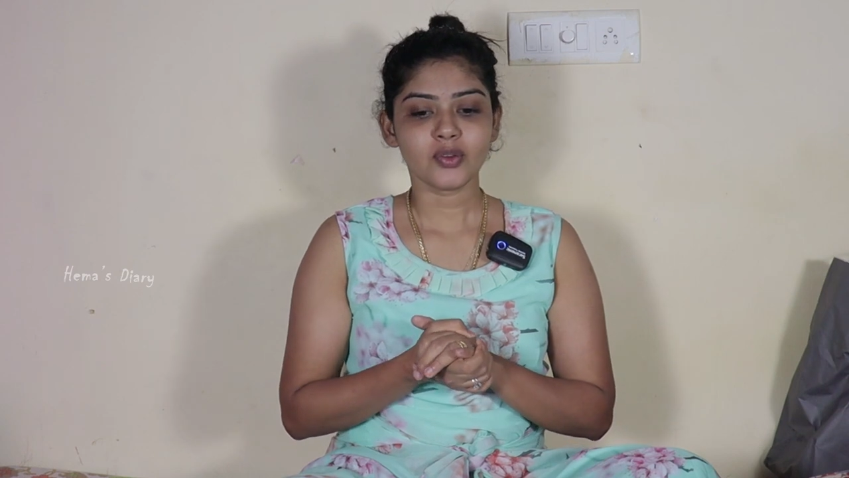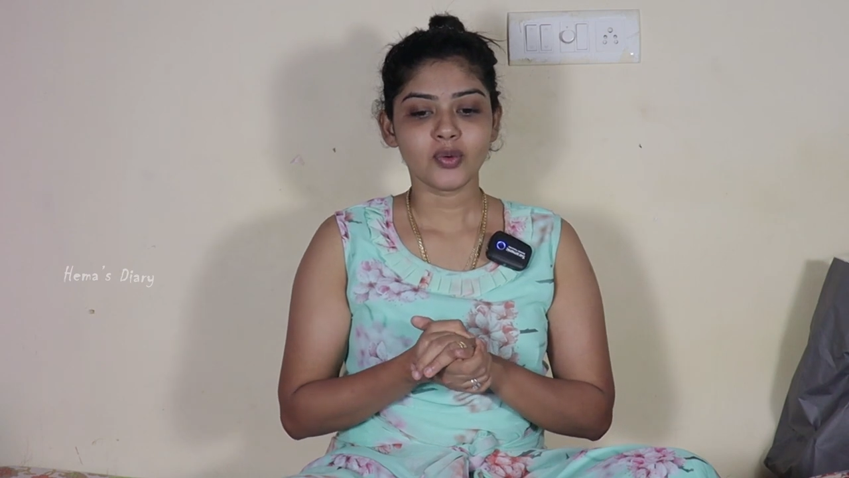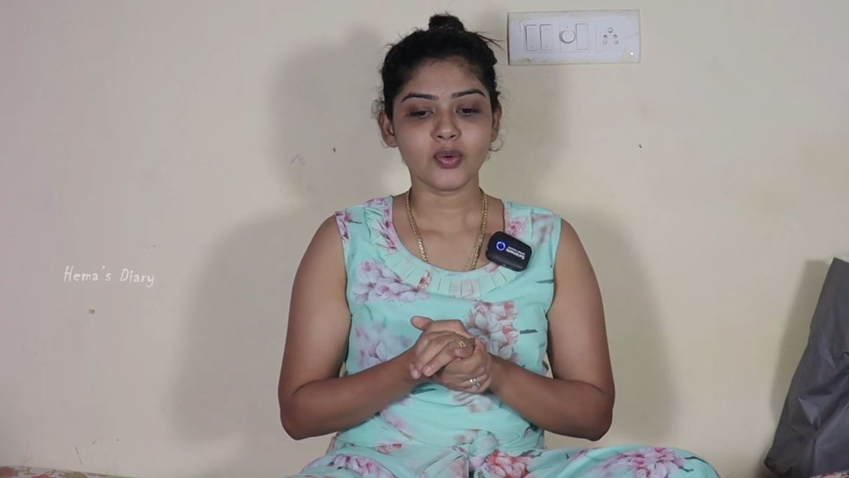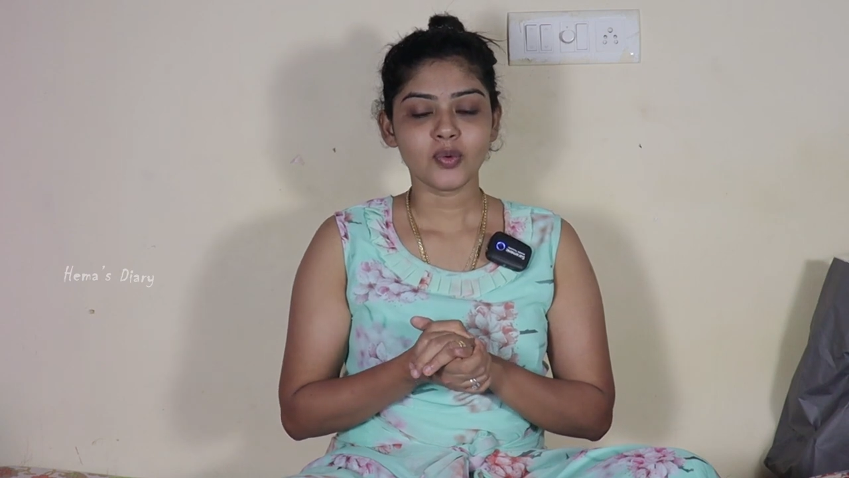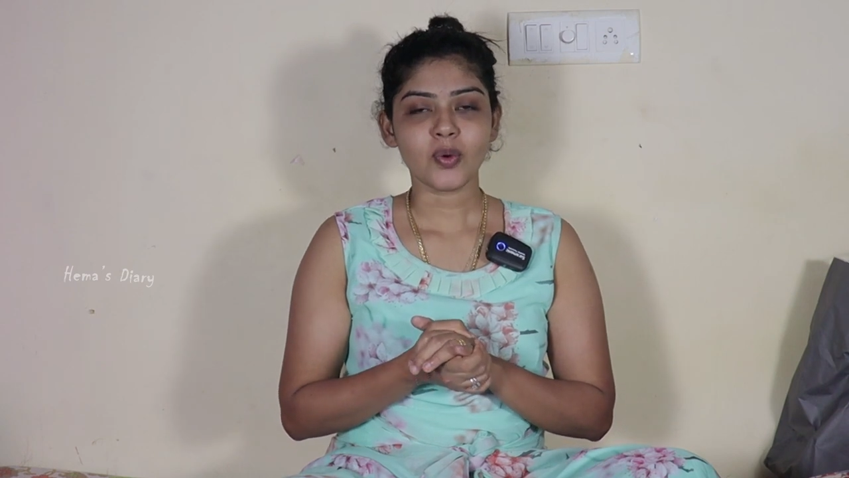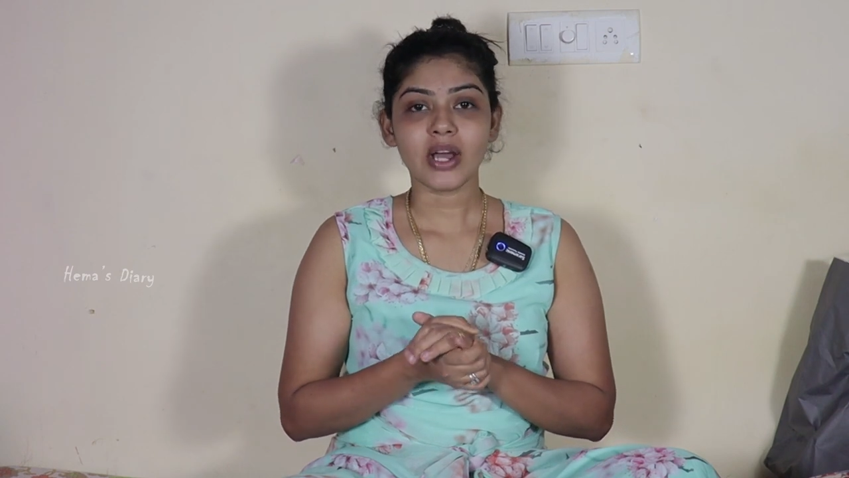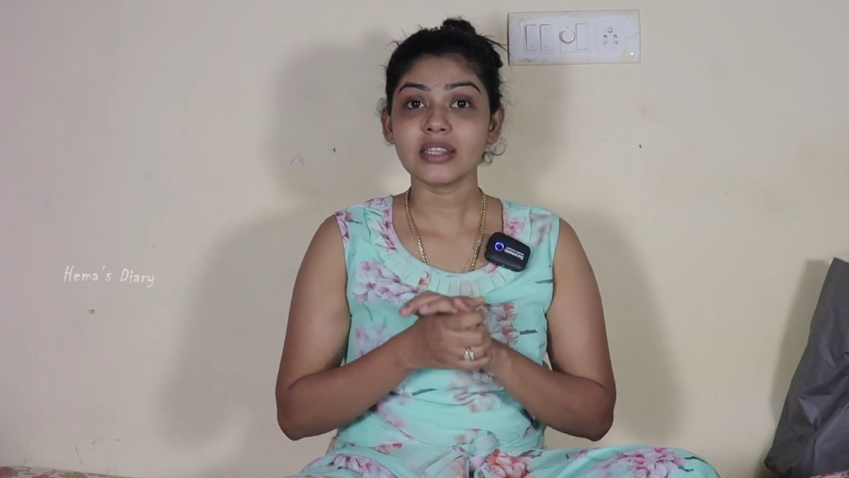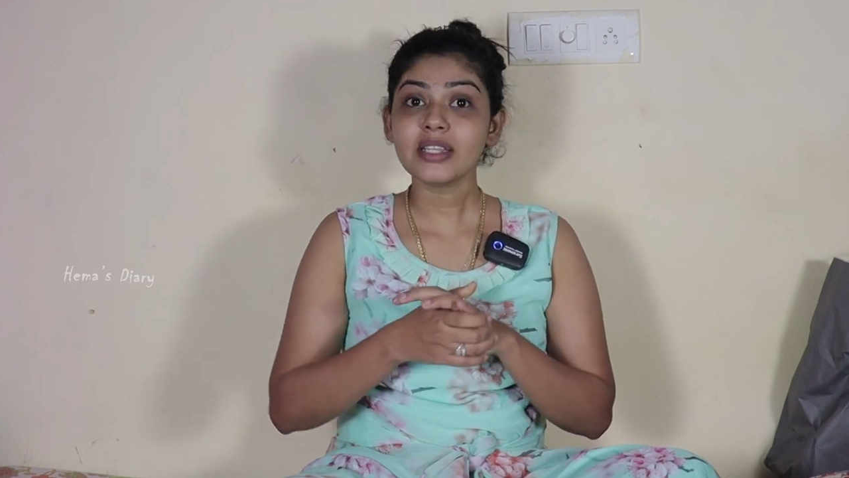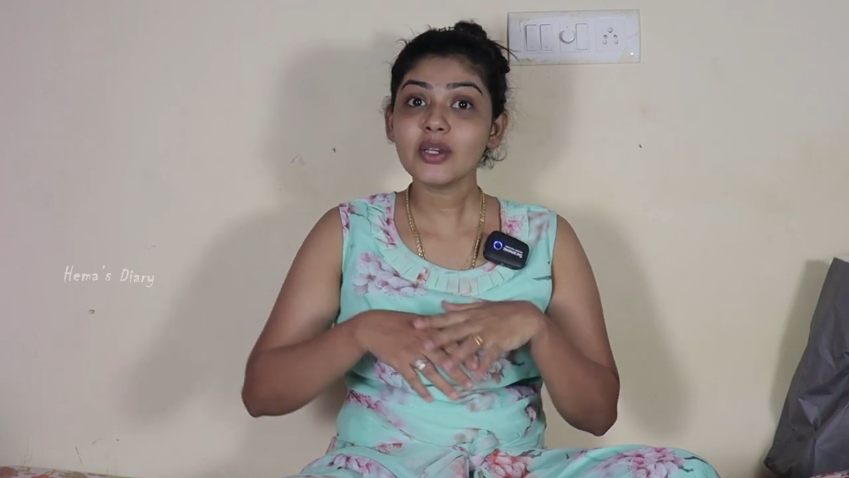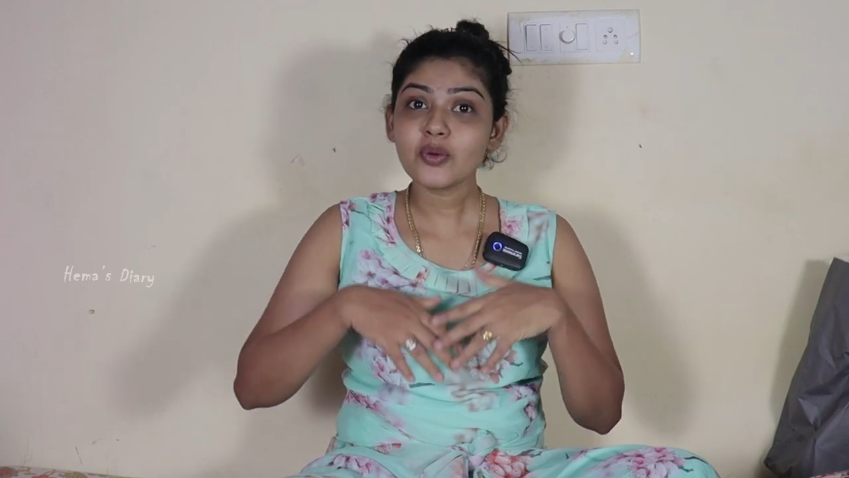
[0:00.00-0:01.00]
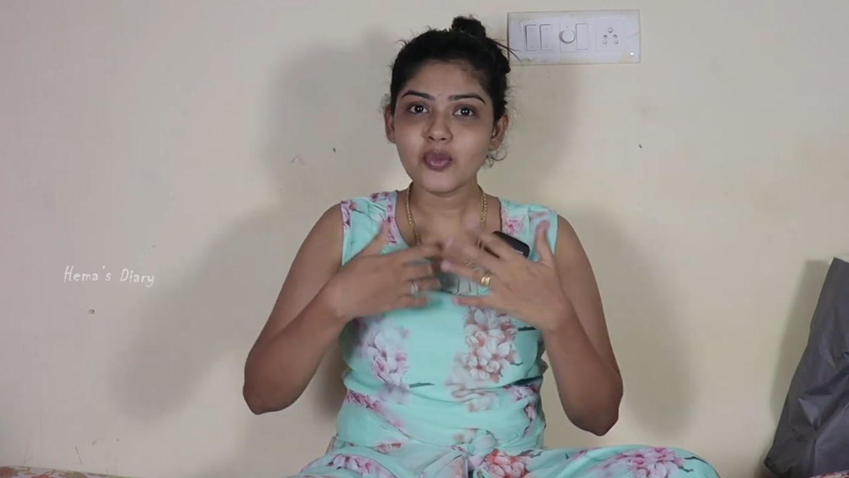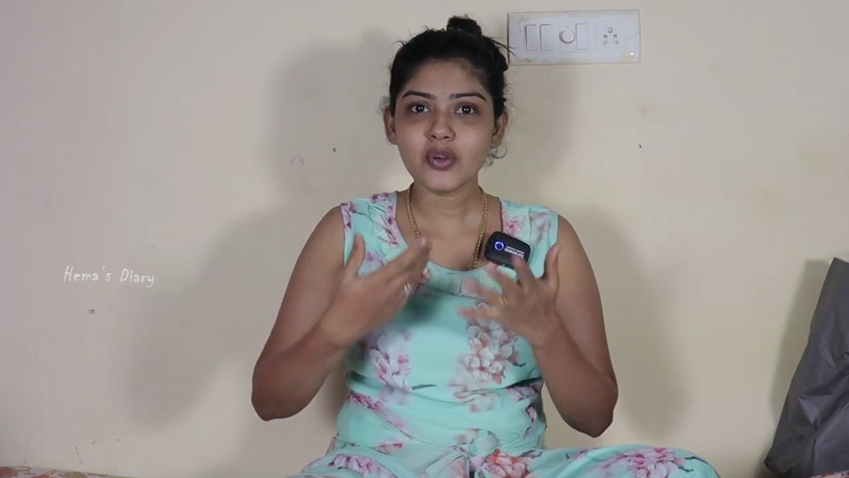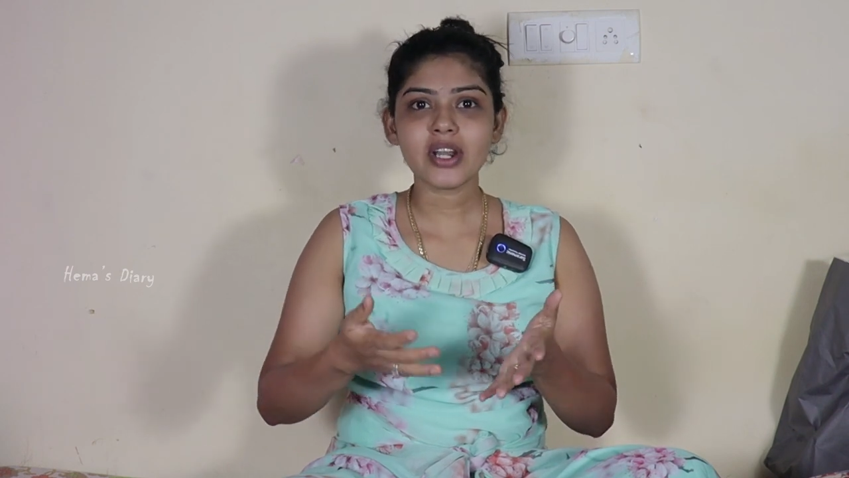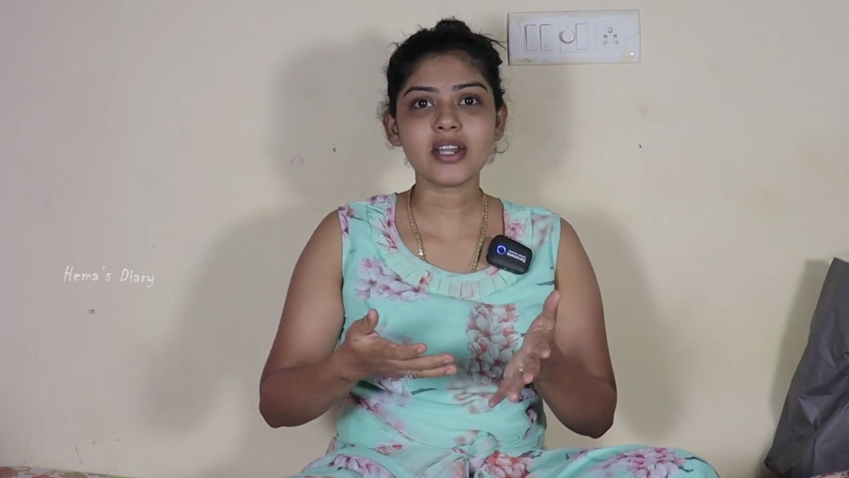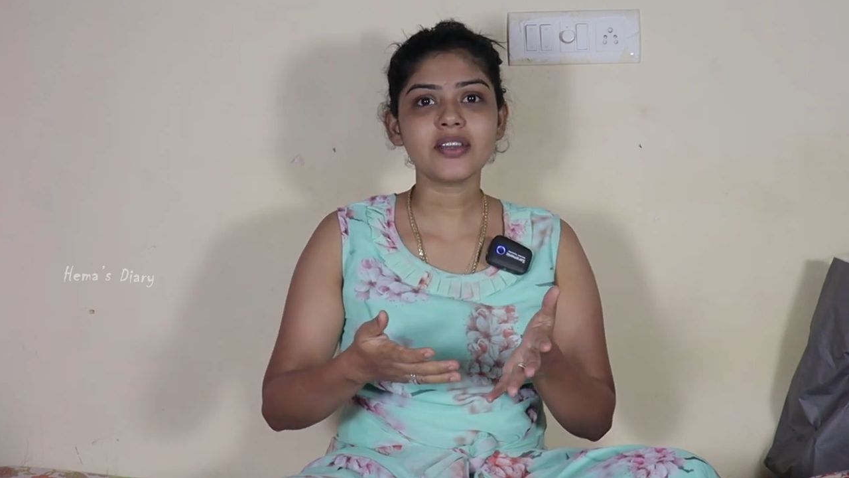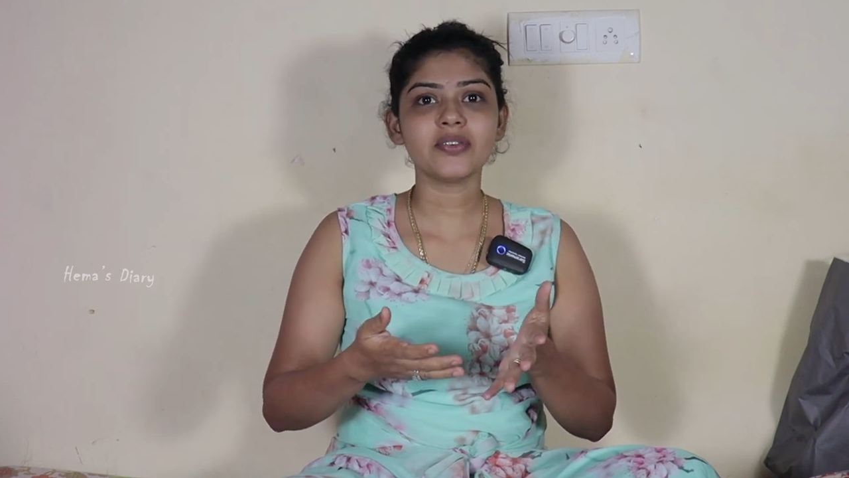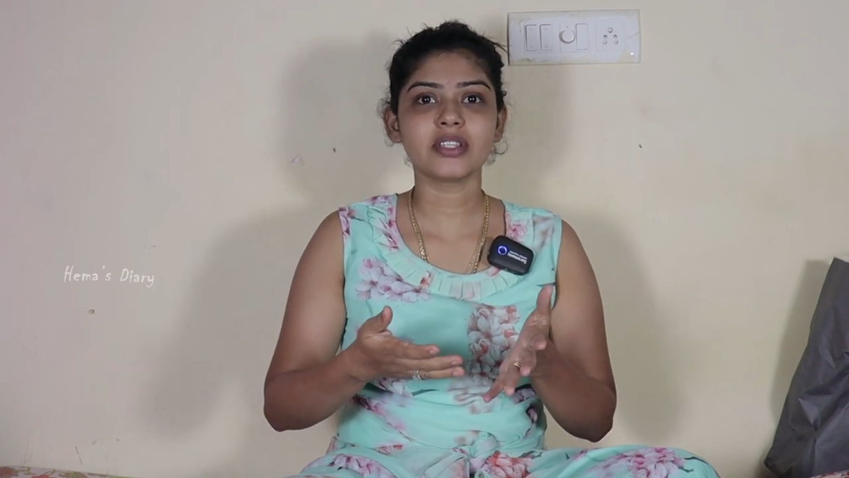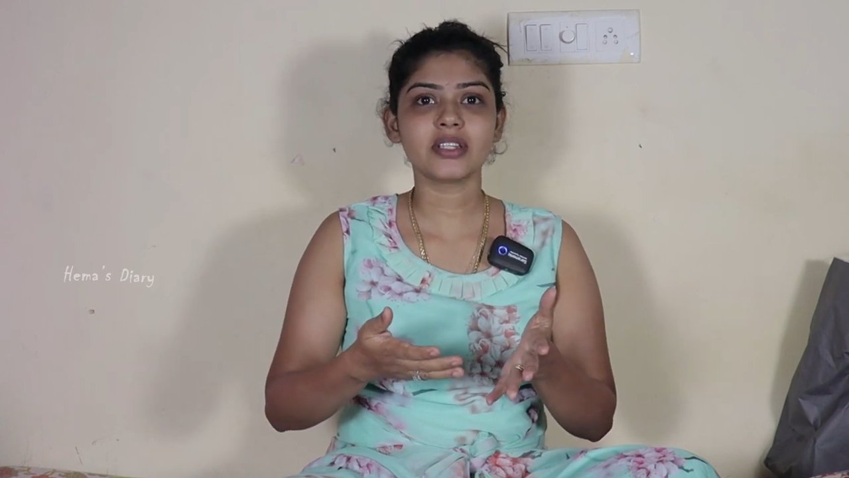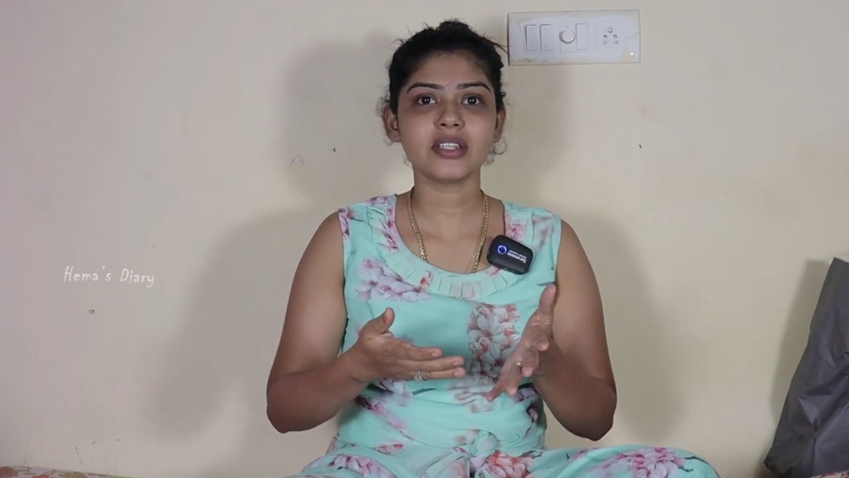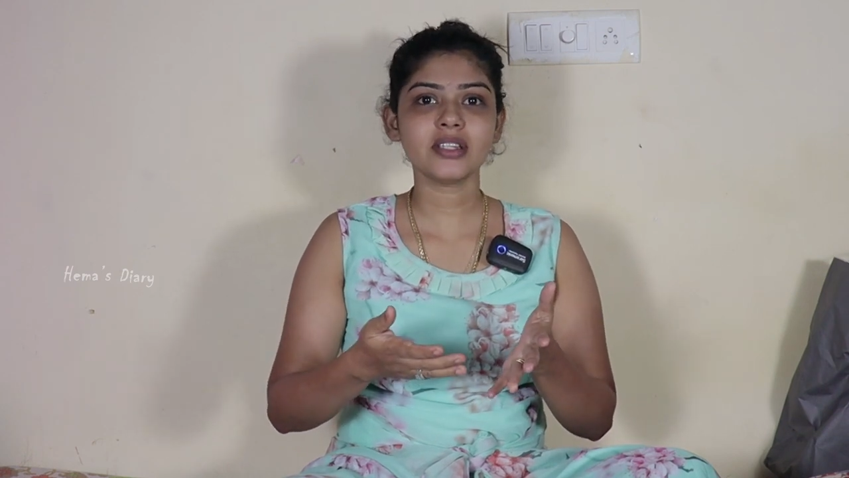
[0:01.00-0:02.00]
ஸோ அதுக்கு முன்னாடி
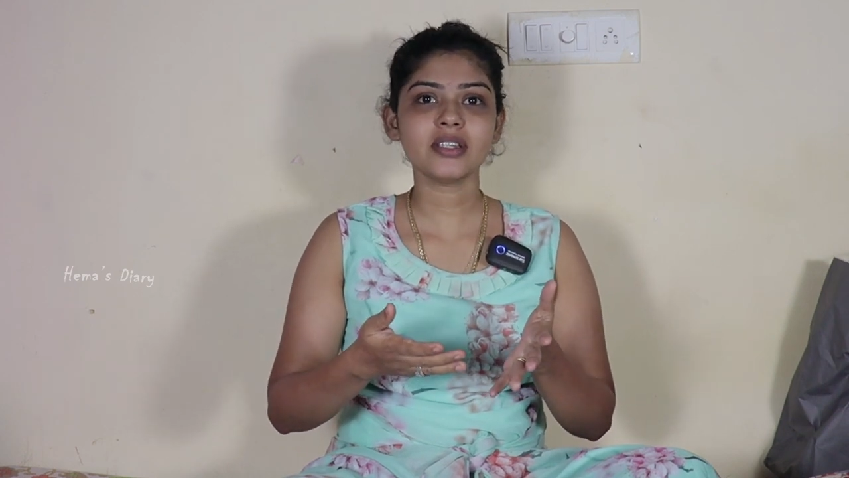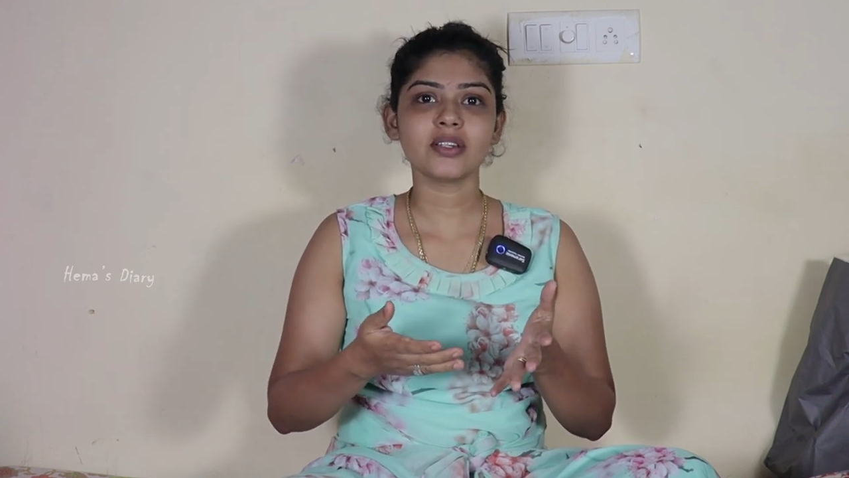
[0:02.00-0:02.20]
வந்துட்டு